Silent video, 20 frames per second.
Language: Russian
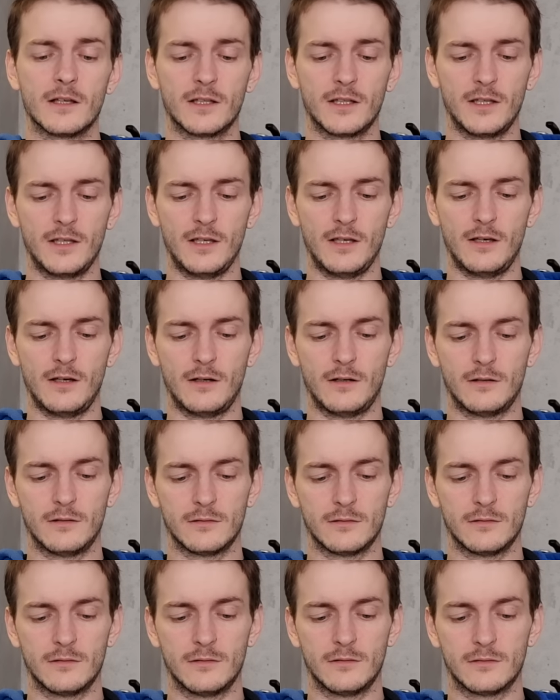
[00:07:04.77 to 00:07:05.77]
И
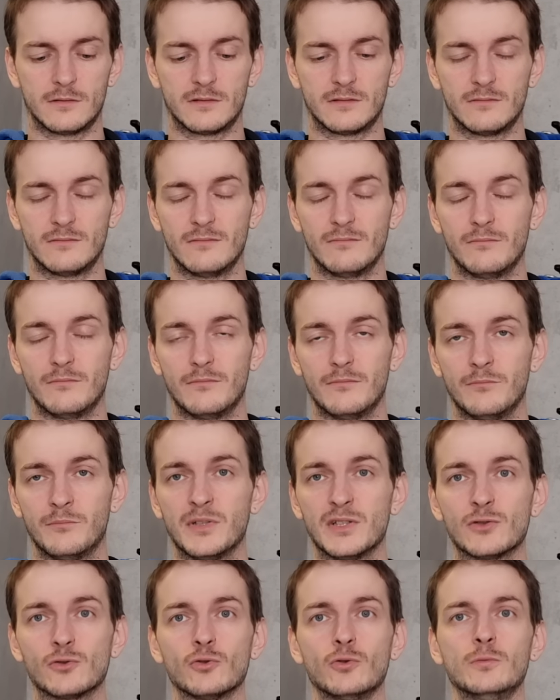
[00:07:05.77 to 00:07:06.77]
э,
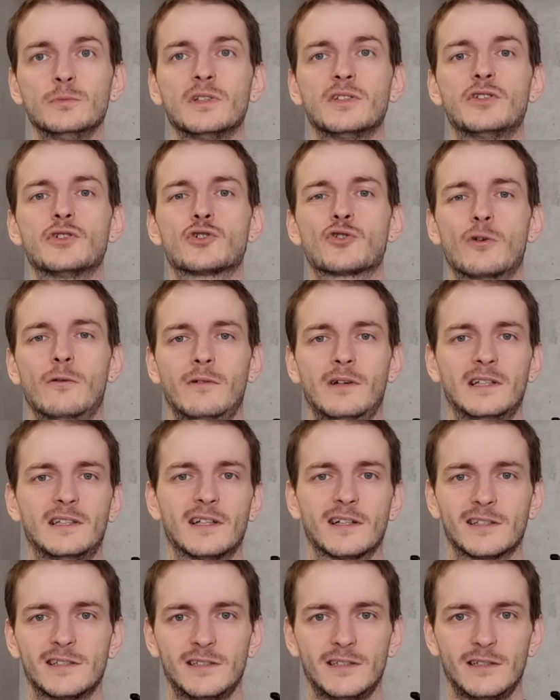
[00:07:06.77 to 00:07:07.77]
безумно дешевое
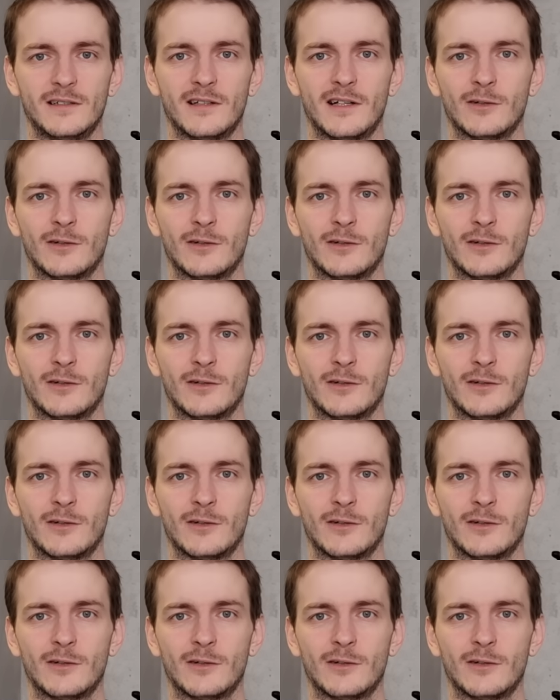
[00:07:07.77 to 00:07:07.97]
такси.